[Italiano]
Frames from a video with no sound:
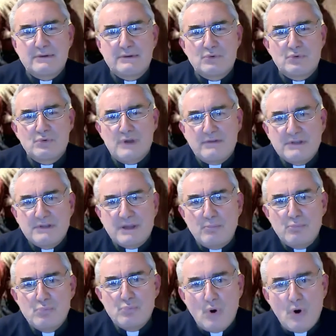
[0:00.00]
una vita
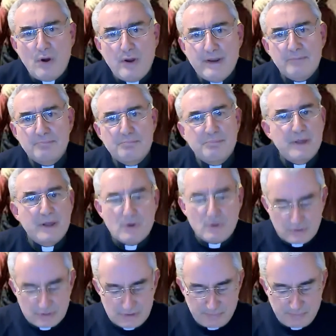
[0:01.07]
buona per
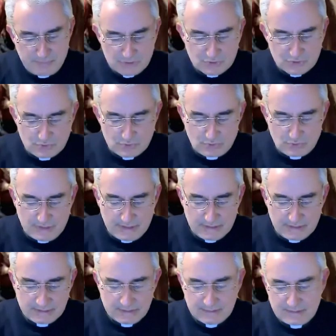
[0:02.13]
ogni
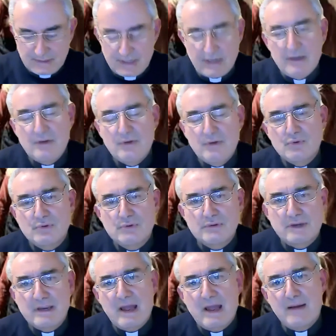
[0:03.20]
persona che
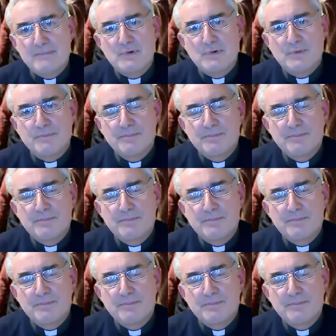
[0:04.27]
incontriamo.